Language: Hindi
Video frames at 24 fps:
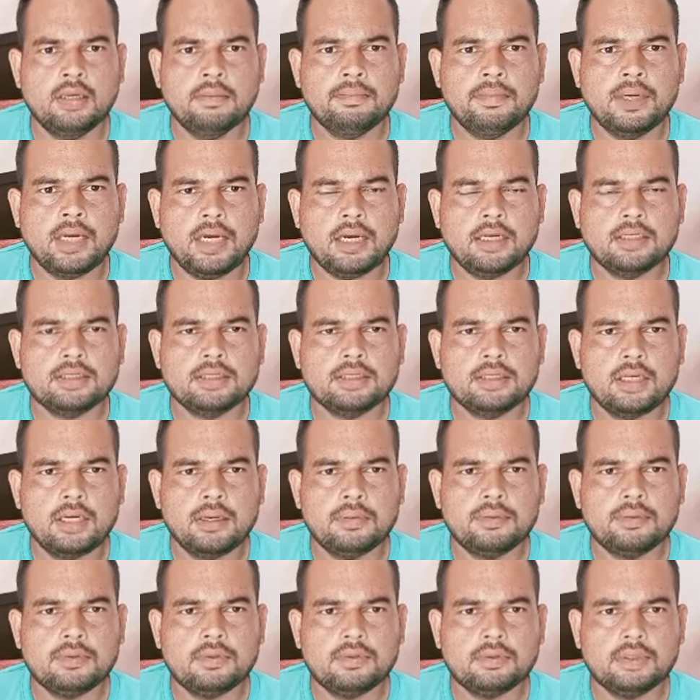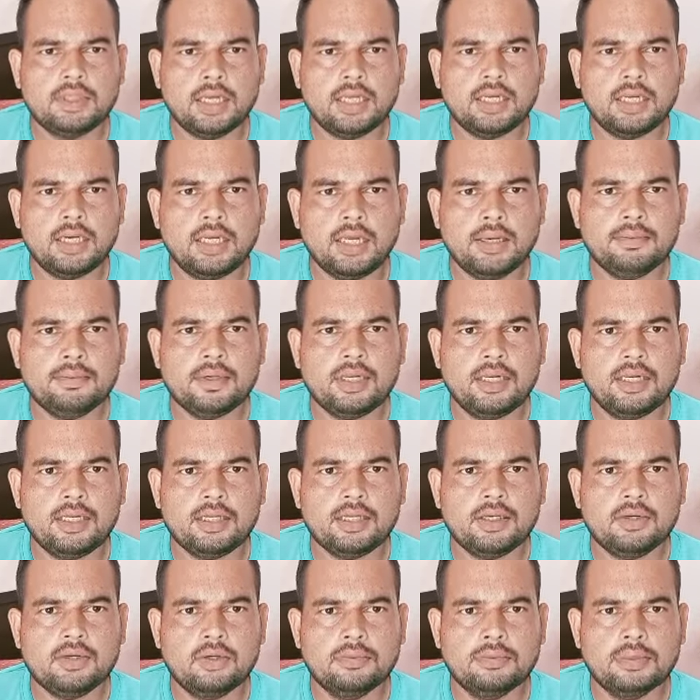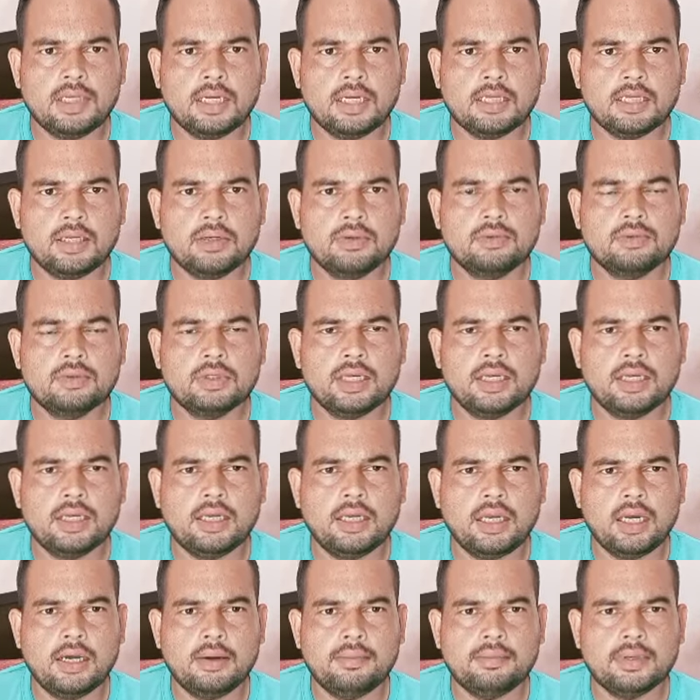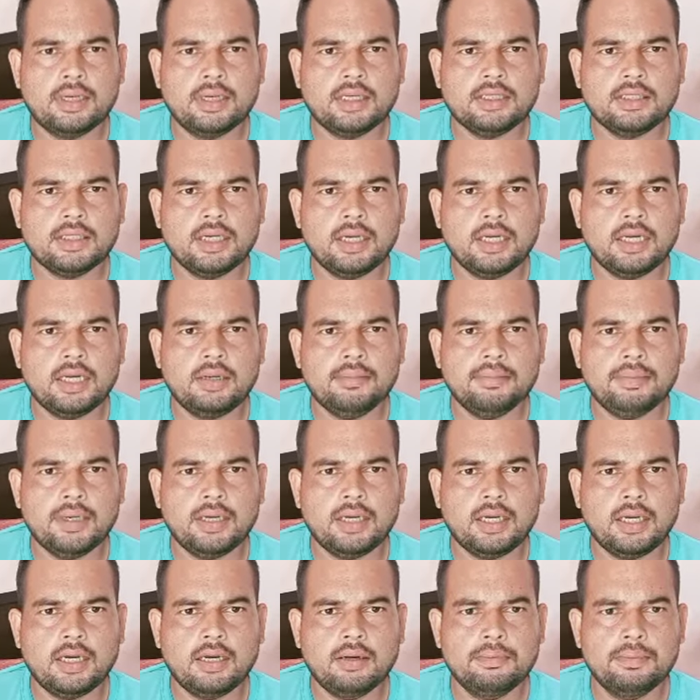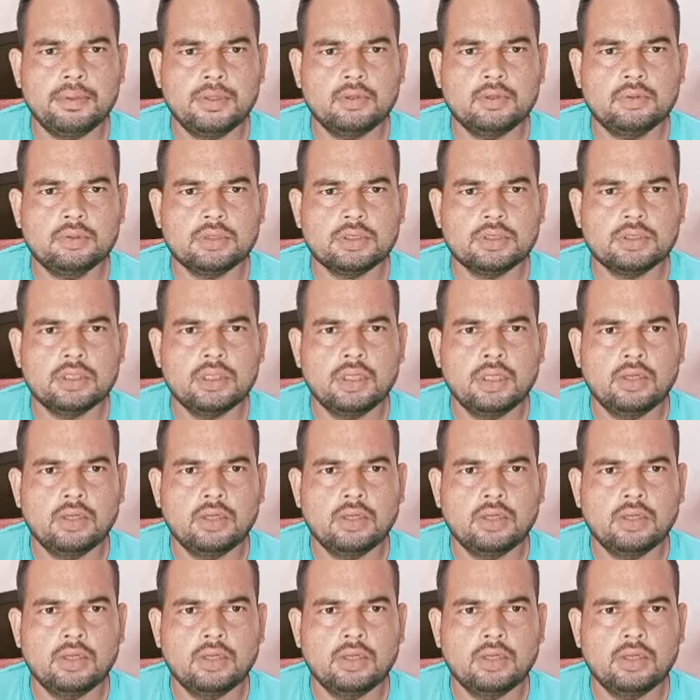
मैं आज आपको ज़्यादा टाइम ना लेते हुए बताता हूँ कि आपके चैनल पे व्यूज़